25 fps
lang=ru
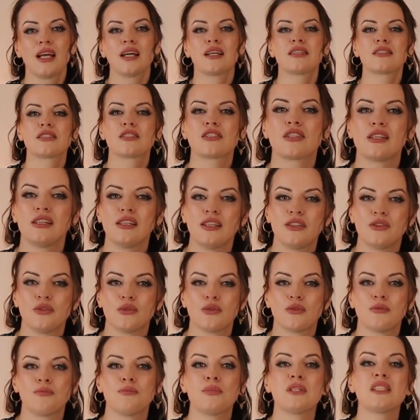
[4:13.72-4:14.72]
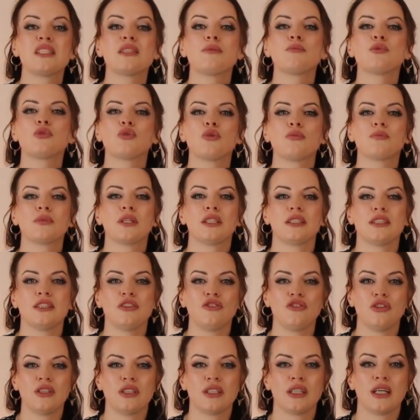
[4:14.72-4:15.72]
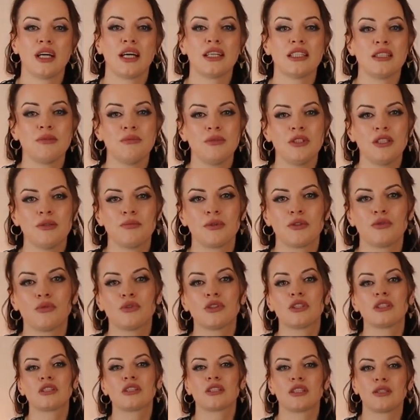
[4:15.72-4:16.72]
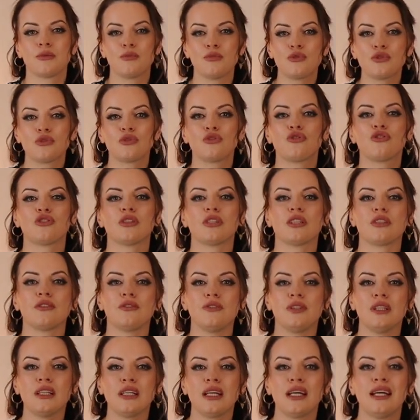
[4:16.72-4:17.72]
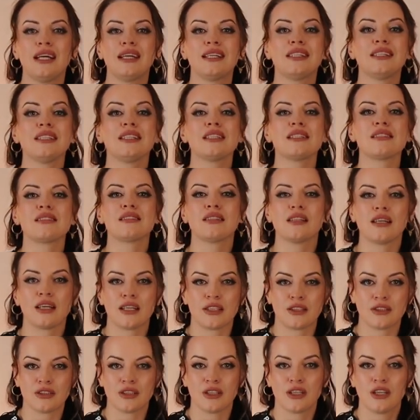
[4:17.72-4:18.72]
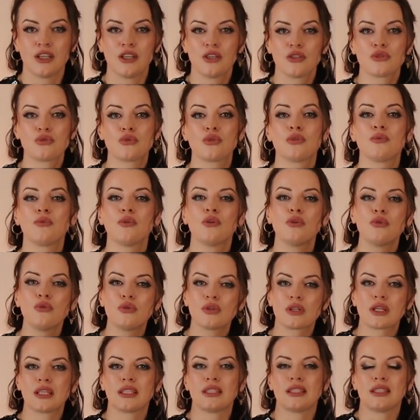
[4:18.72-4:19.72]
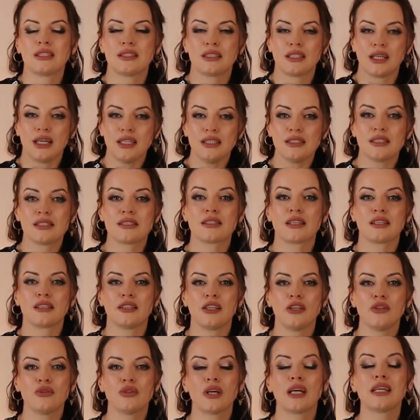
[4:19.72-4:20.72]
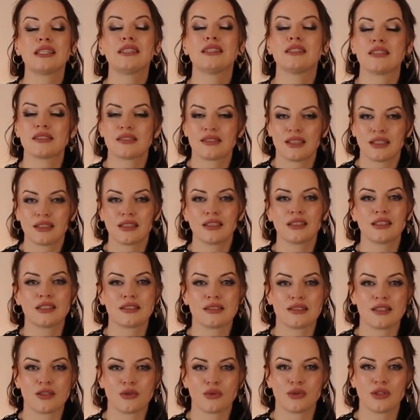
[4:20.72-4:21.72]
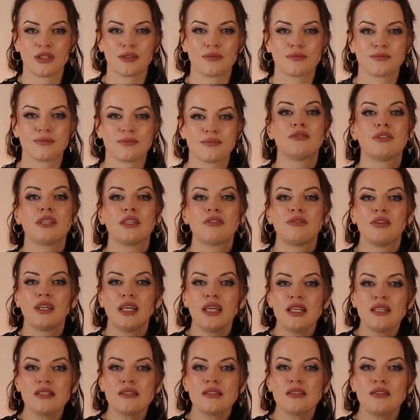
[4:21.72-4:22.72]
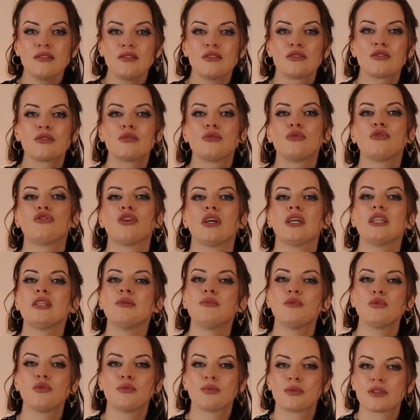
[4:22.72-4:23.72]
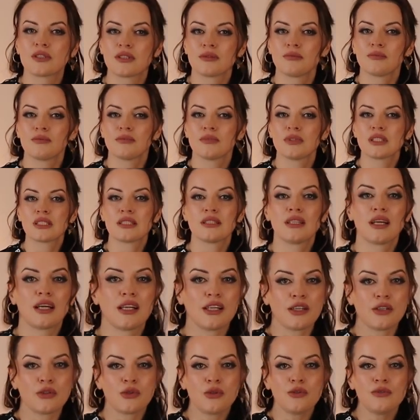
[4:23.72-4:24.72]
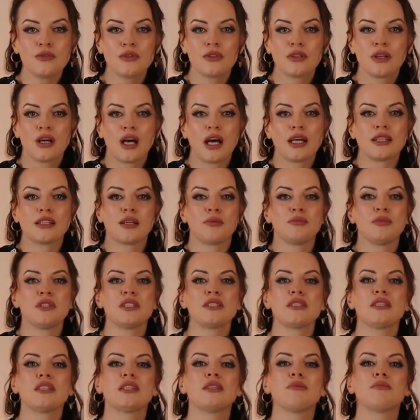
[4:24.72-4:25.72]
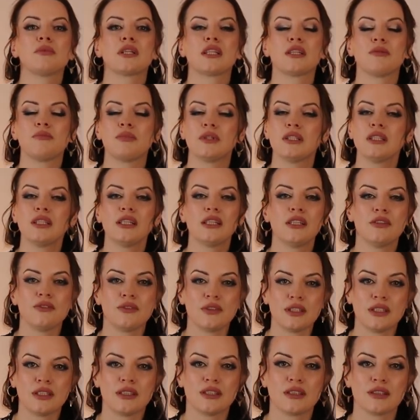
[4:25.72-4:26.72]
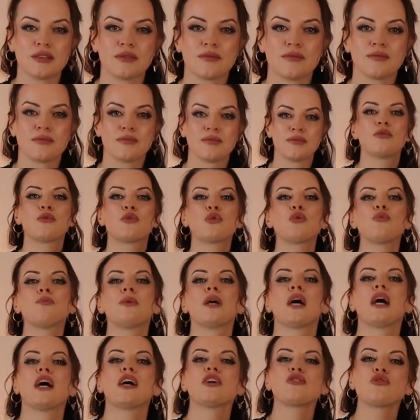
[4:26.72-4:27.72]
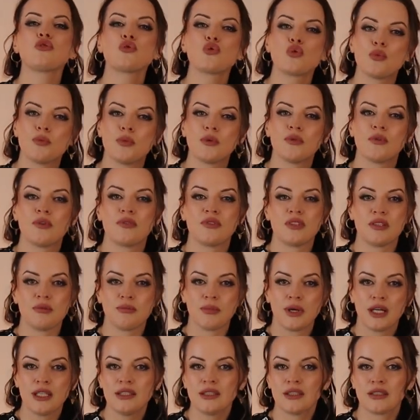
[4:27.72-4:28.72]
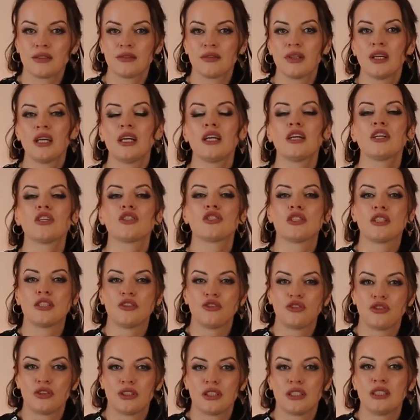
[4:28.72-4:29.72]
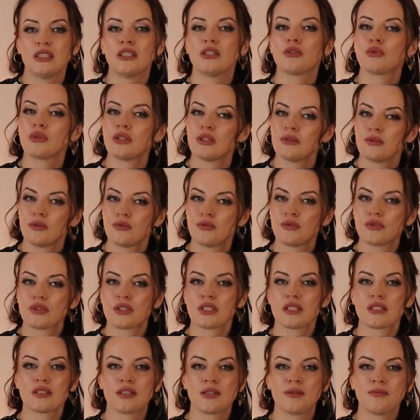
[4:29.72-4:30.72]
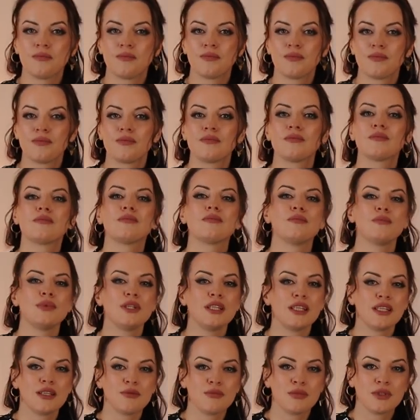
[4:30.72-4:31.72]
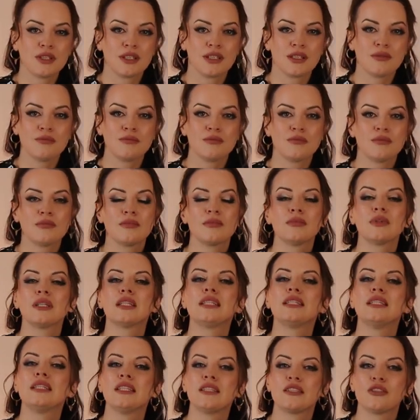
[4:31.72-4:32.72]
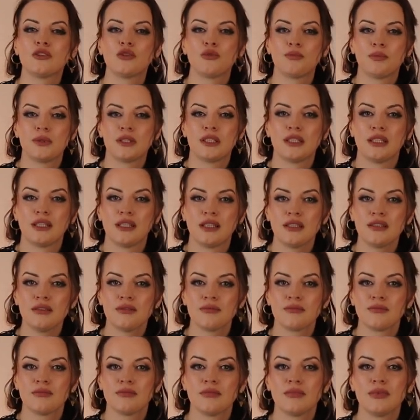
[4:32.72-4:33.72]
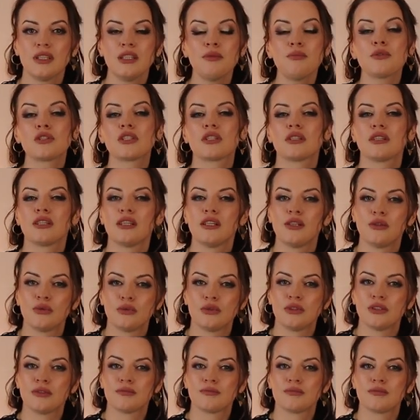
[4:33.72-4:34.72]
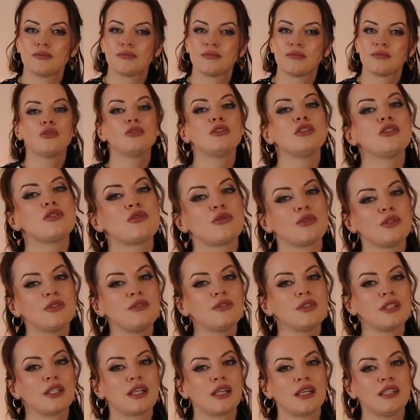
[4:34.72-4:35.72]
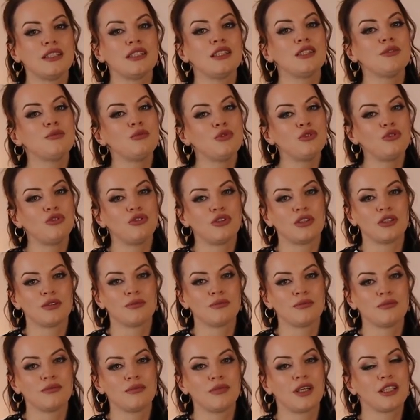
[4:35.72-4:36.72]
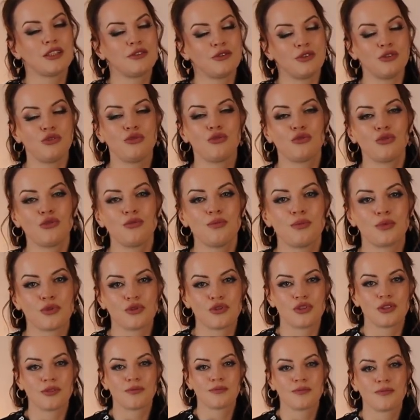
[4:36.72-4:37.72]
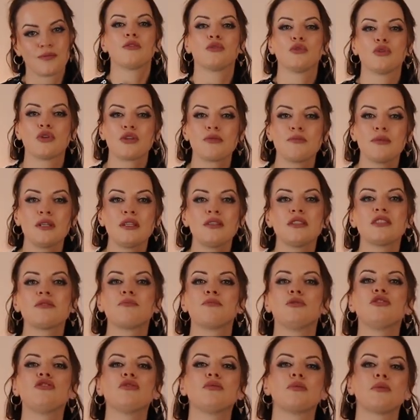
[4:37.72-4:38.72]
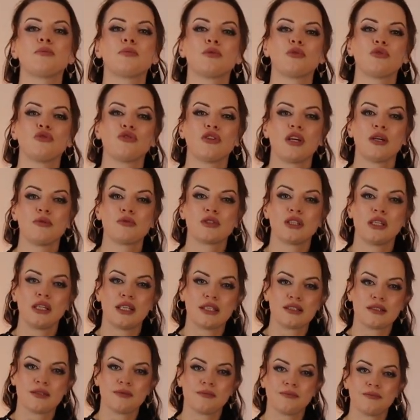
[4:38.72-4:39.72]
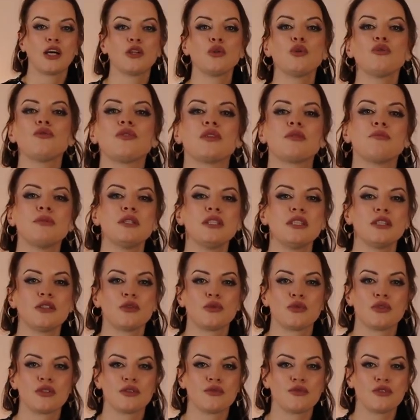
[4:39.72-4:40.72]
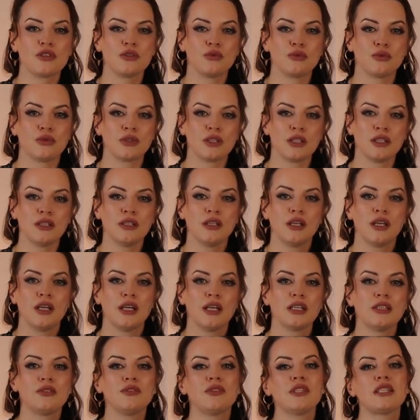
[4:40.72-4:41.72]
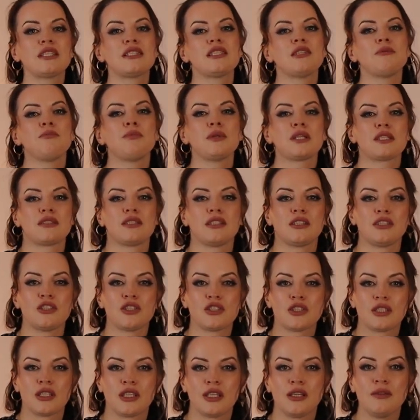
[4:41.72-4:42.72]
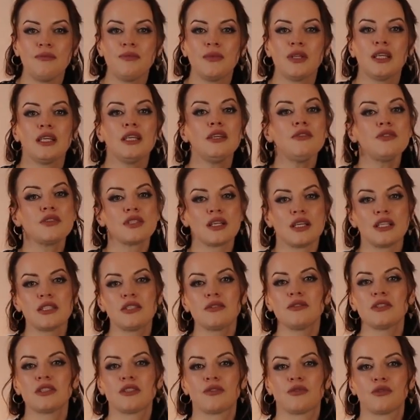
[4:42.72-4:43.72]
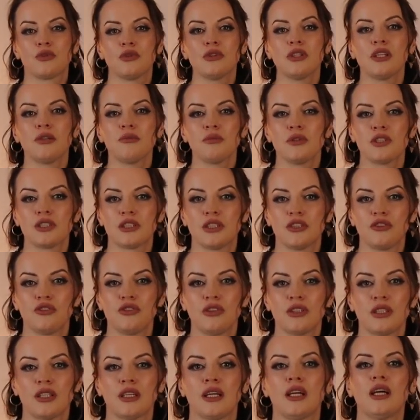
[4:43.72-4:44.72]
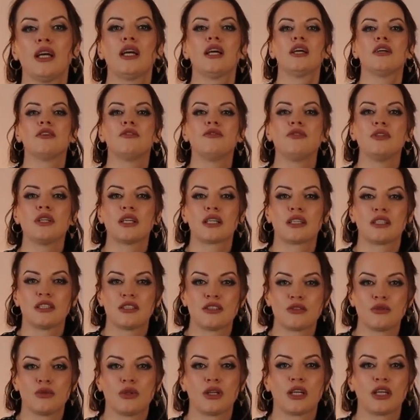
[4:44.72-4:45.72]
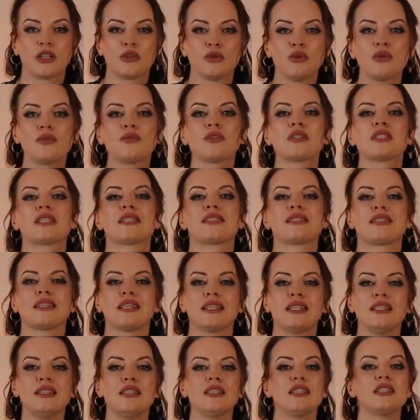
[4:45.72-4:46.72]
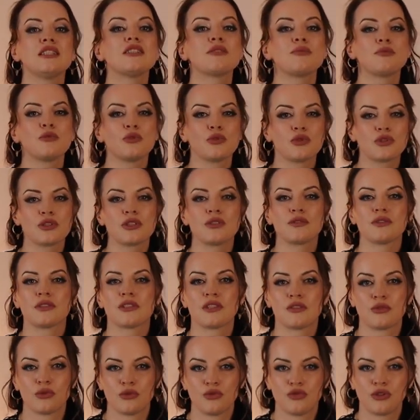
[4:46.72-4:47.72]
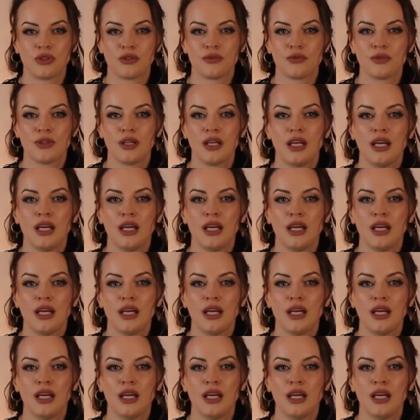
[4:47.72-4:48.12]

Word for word: К сожалению, бессимптомное течение анемии приводит к тому, что человек не знает, что его органы и ткани страдают от недостатка кислорода. Выявляется случайным образом. Сдали кровь, а там низкий гемоглобин или ферритин. В группе особого внимания женщины детородного возраста, беременные, дети до 5 лет и пожилые люди. Но не стоит выдыхать и мужчинам. Отвечу чуть позже. В норме с пищей мы получаем железо. Оно ферментируется в желудке, в 12 кишке и всасывается в тонком кишечнике, верхний слой которого состоит из множества сосочков.